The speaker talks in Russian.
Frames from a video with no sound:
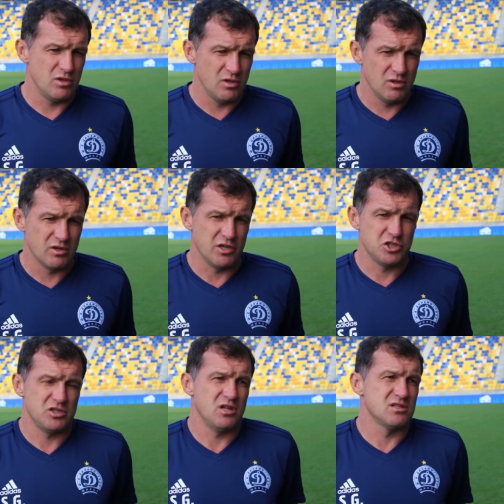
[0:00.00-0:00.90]
И,
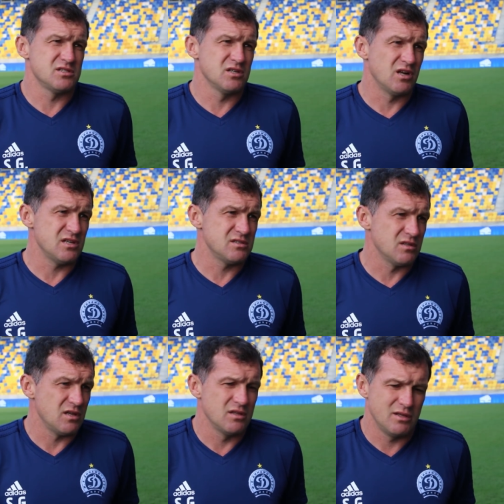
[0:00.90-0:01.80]
конечно, надо сыграться,
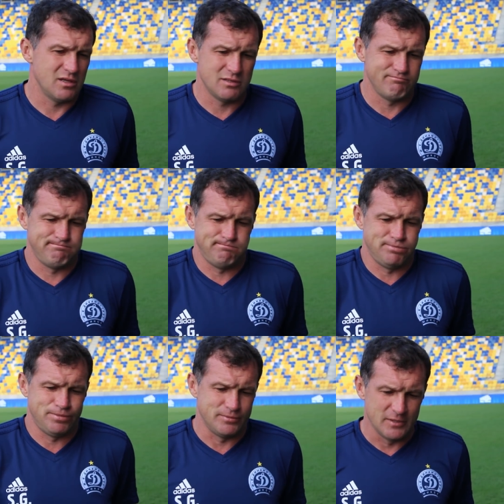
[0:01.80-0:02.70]
надо...
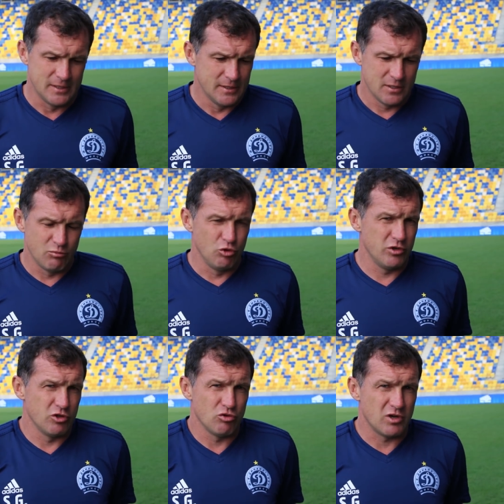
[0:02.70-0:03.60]

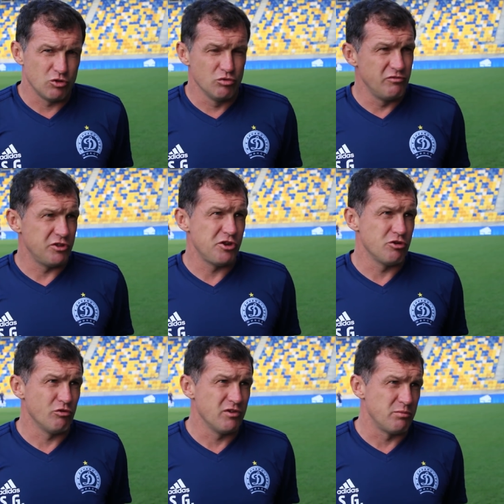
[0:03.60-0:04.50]
Многие только одну-две
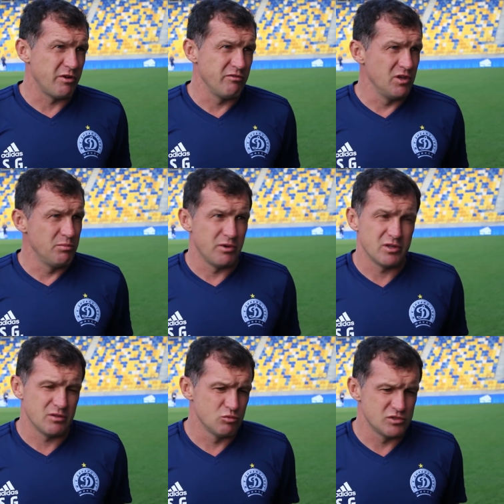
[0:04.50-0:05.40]
тренировки провели,
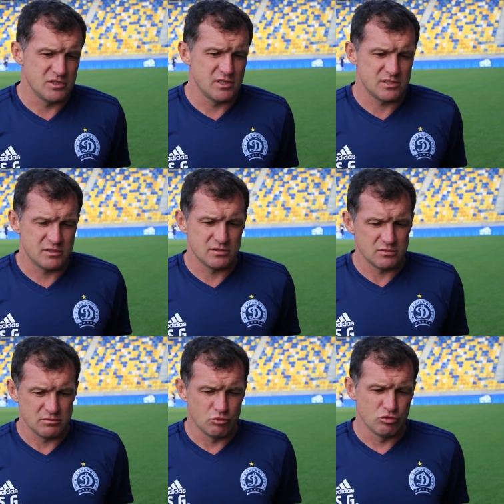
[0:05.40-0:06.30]
поэтому здесь
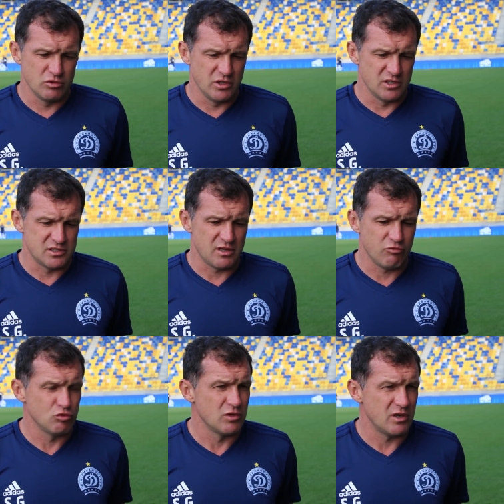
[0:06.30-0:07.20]
буду делать
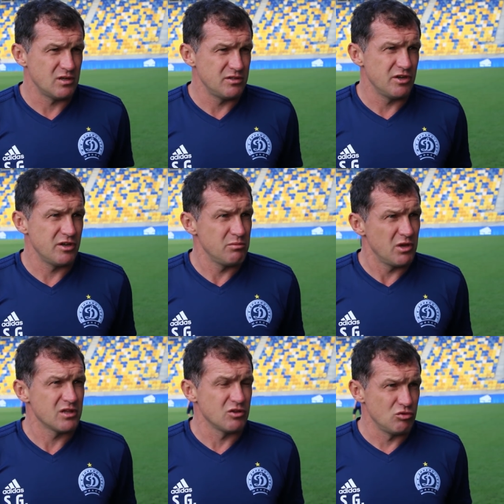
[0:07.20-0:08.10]
ставку на тех
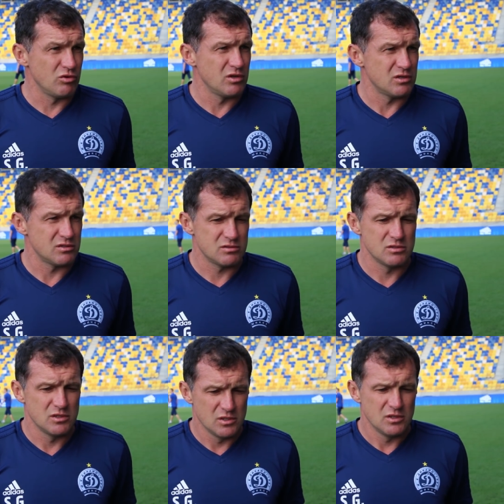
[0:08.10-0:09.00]
ребят, которые
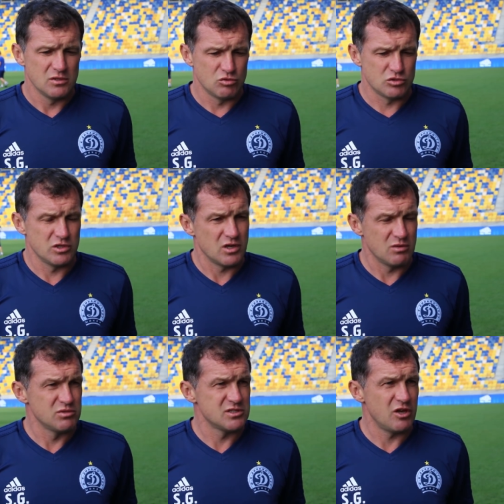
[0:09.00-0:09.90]
уже
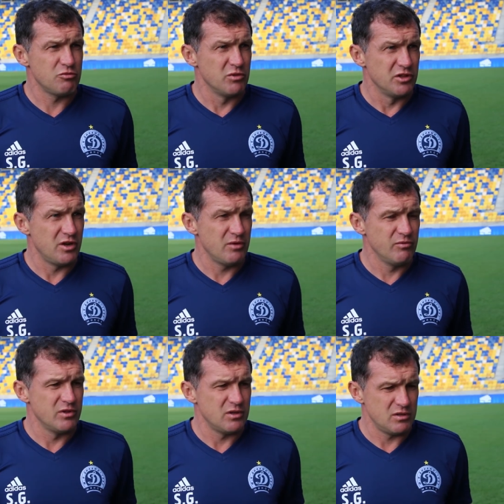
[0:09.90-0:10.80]
как бы знают мои
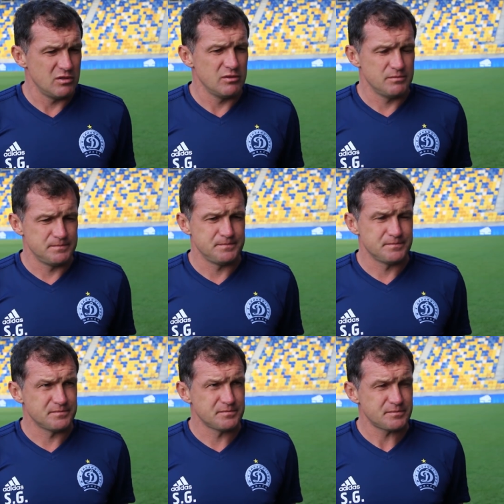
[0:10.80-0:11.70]
требования.
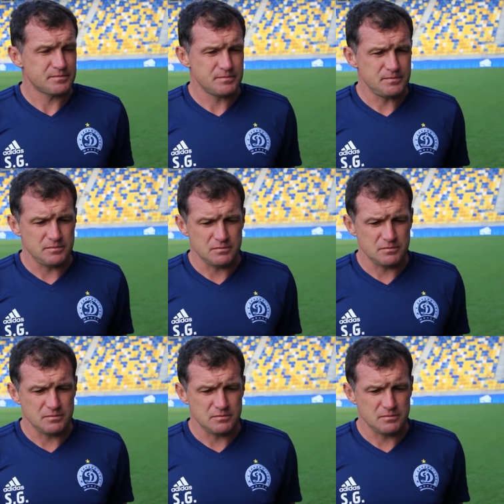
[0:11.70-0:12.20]
И...